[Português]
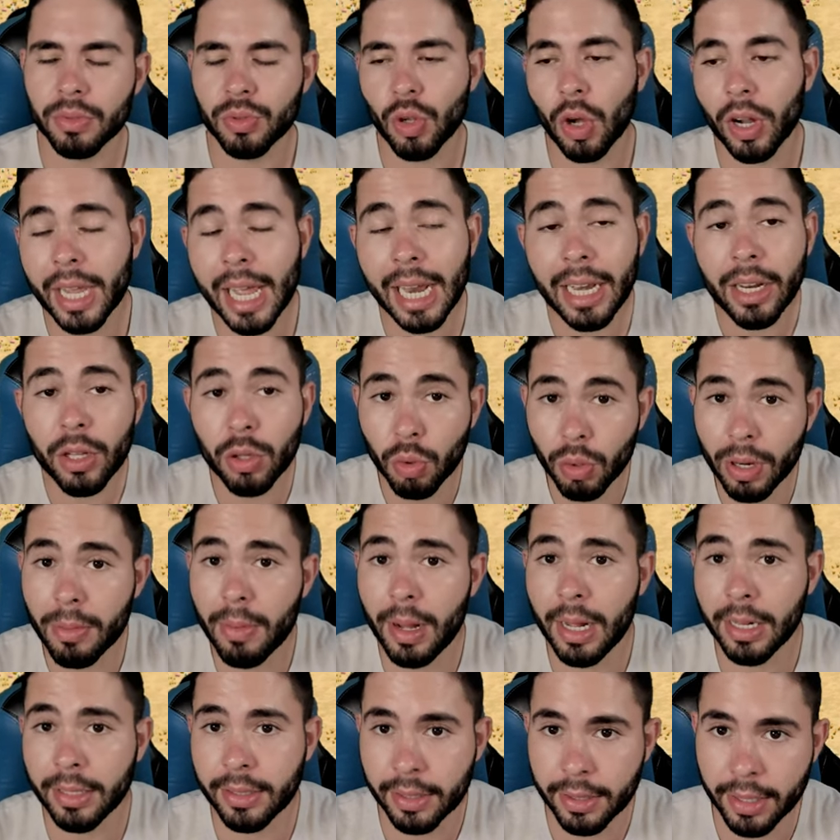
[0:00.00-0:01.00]
Só que ele dura
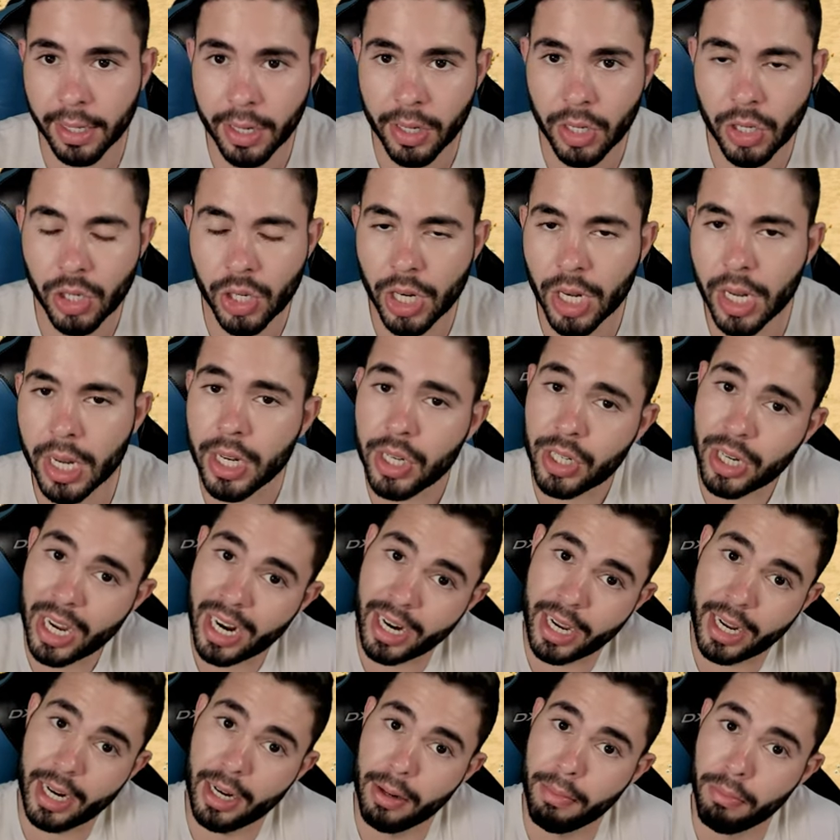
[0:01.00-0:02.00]
bastante e
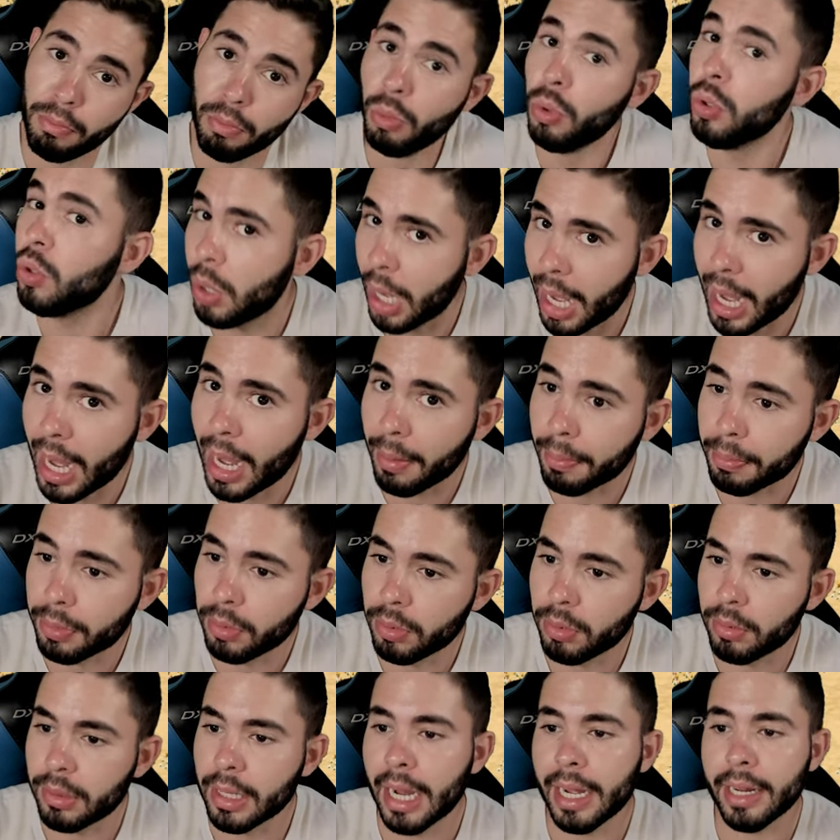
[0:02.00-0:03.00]
gera grana muito
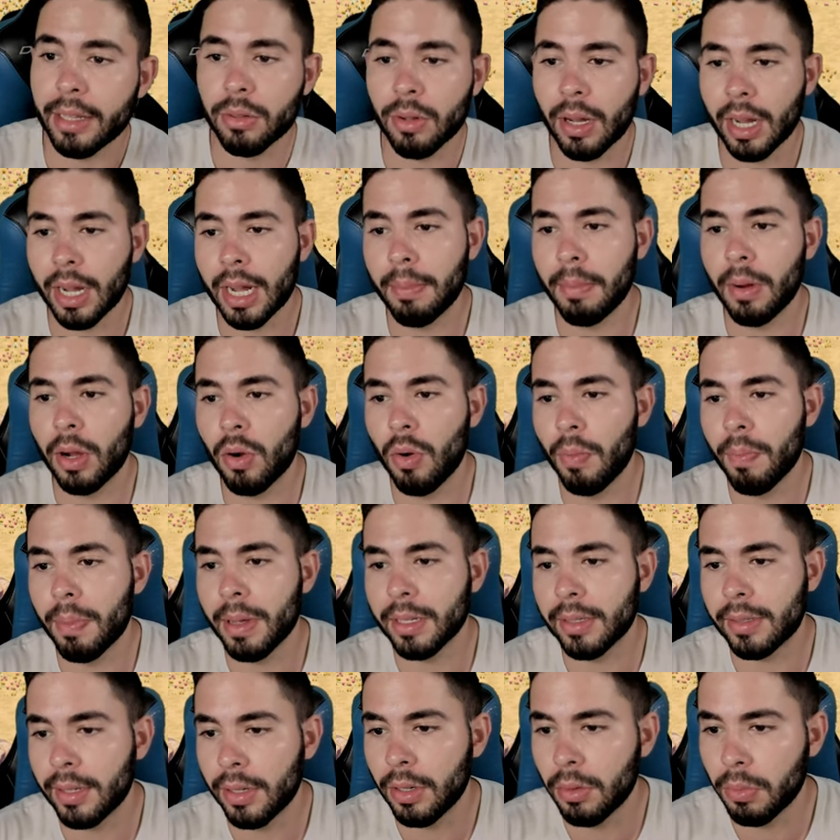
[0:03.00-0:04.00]
rápido, tá? Então acaba
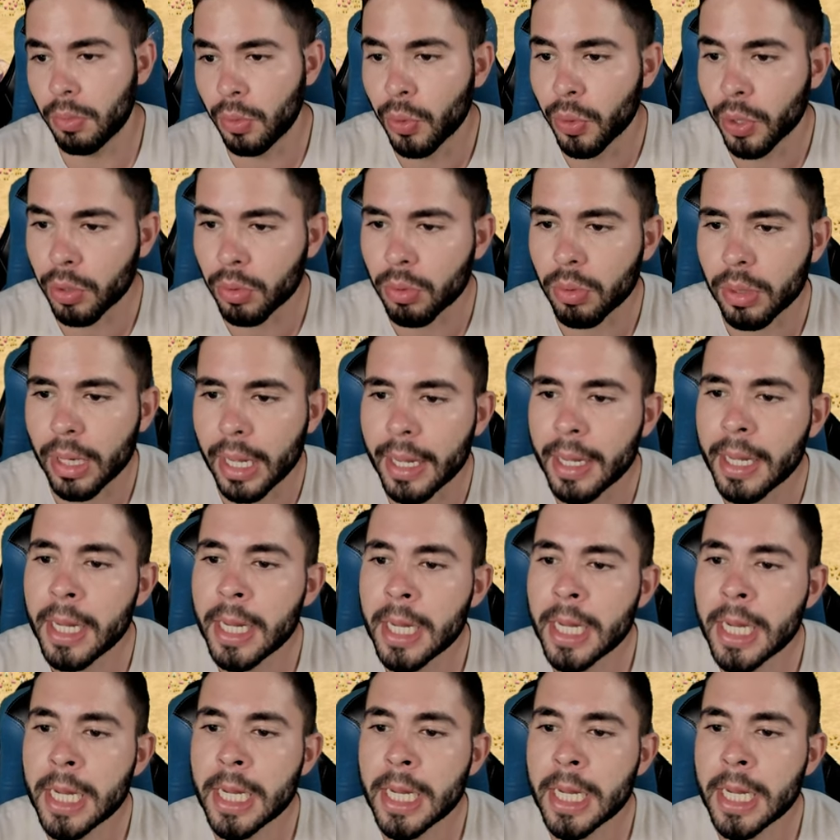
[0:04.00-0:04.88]
compensando muito, né?